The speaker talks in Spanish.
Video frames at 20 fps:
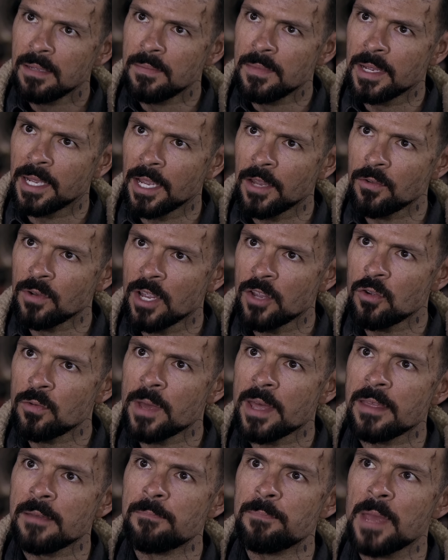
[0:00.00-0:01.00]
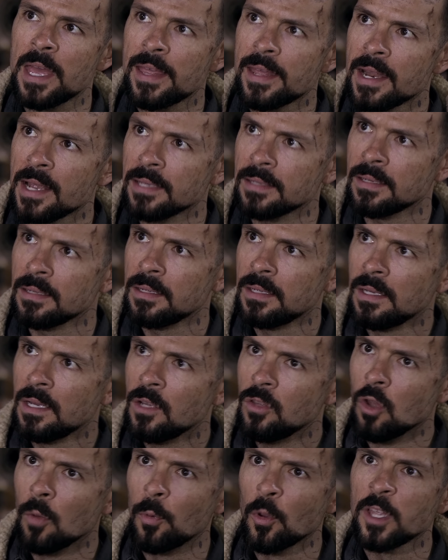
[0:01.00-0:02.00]
Me cayó una lluvia de piedras.
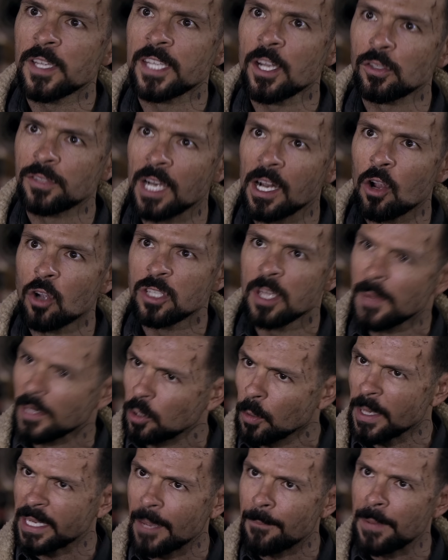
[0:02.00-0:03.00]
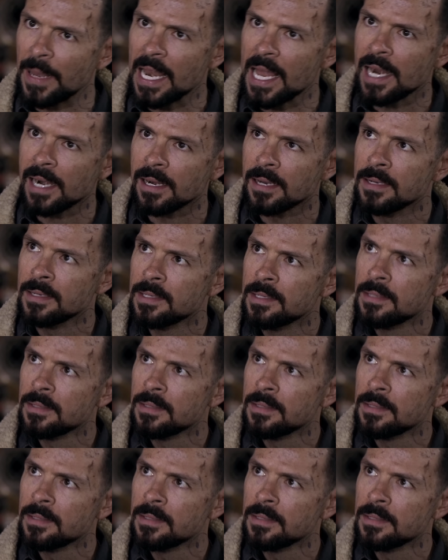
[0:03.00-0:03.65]
No pude hacer otra cosa, me tuve que pelar.